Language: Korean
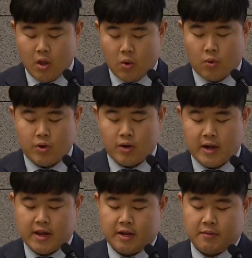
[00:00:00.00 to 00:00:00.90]
오늘
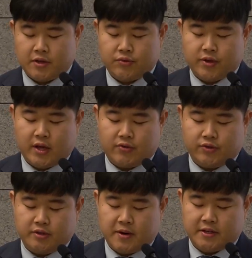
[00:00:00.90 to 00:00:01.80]
하나님께서 우리에게 주신
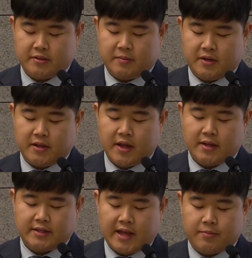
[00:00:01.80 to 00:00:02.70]
말씀은
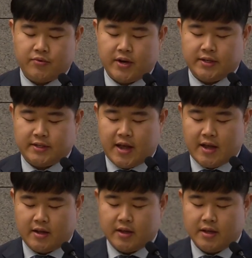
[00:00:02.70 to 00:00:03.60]
사무엘상
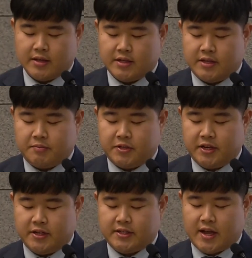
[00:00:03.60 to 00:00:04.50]

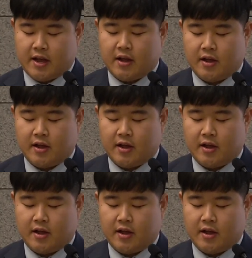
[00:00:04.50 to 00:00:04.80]
27장